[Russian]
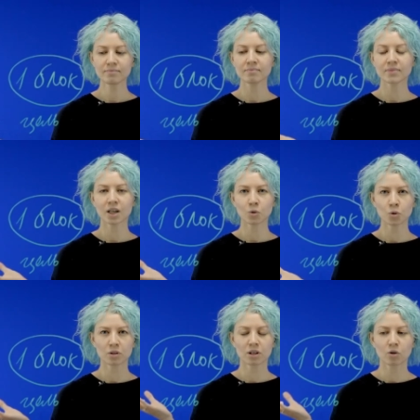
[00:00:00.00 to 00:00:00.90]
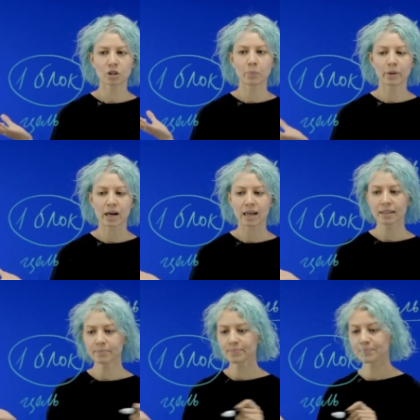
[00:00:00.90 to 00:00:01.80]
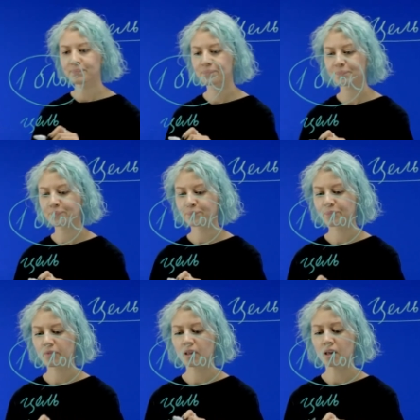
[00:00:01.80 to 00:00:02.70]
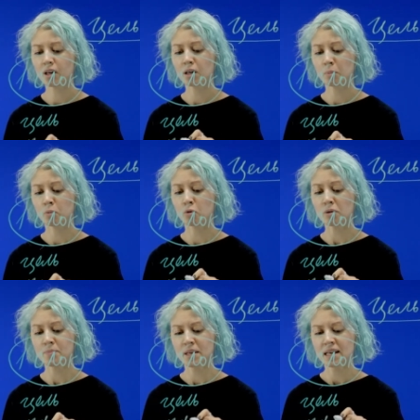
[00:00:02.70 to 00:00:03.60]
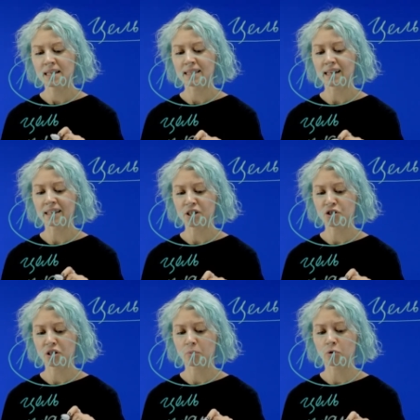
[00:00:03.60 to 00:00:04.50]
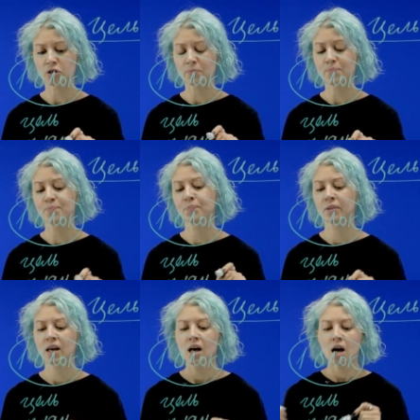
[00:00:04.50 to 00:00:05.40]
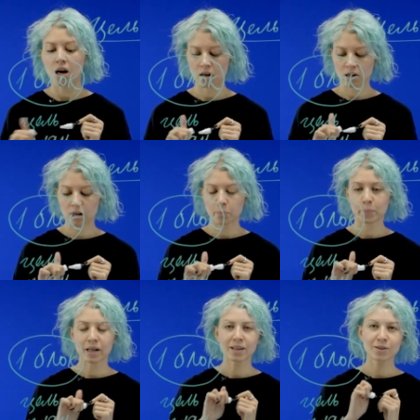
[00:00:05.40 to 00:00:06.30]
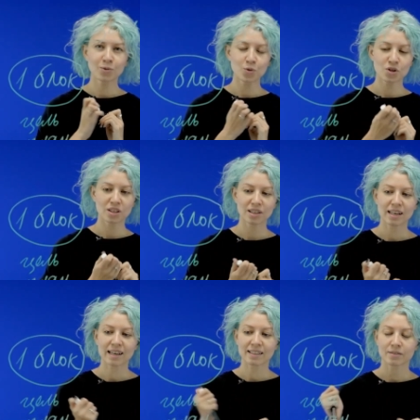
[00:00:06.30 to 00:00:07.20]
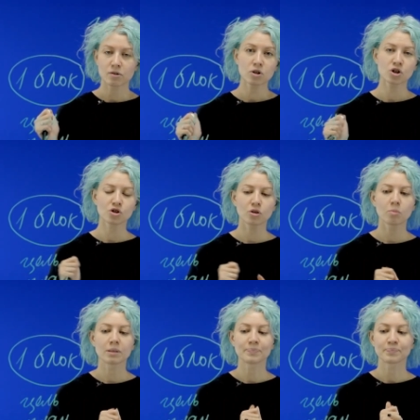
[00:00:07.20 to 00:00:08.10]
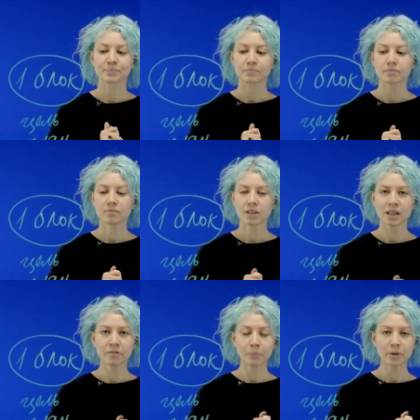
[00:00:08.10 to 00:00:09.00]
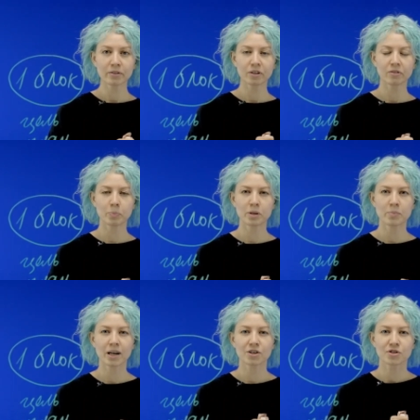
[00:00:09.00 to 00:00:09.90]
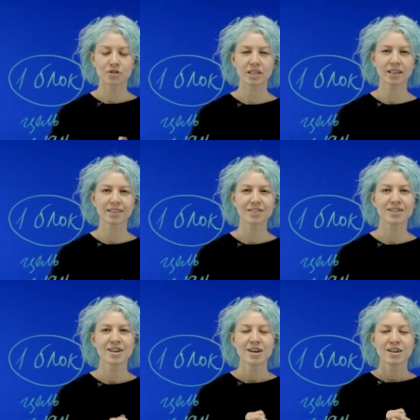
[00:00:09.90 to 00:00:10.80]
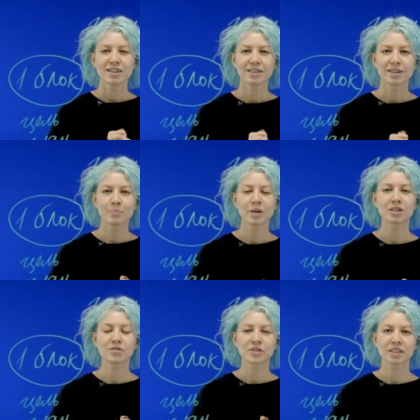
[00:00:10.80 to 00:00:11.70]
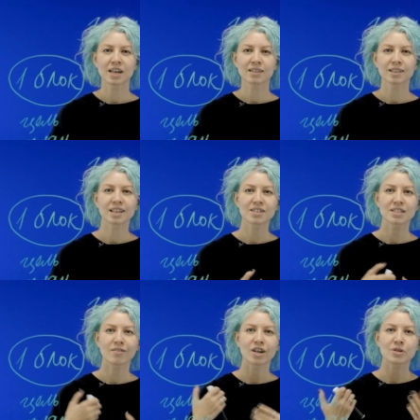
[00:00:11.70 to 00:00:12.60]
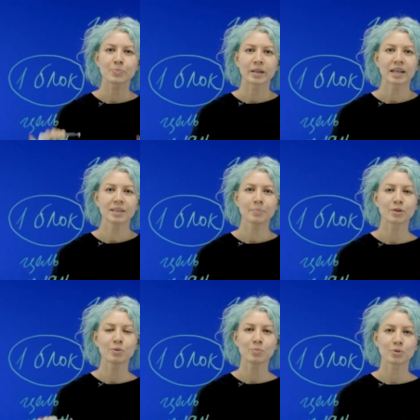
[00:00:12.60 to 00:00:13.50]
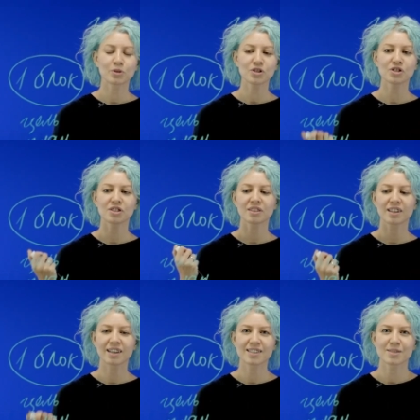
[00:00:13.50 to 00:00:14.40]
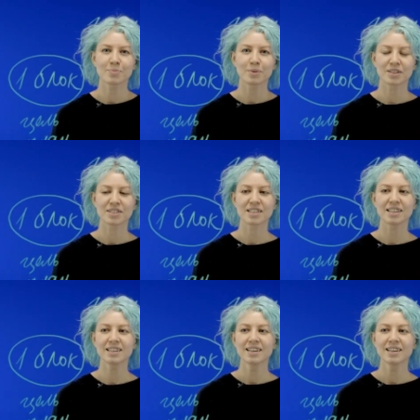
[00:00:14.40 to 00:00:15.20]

какой-то план э, по дальнейшей работе. А план нужен для того, чтобы во-первых, вы понимали, что делать. А, опять же, всегда, когда составляешь план, потом проще гораздо прийти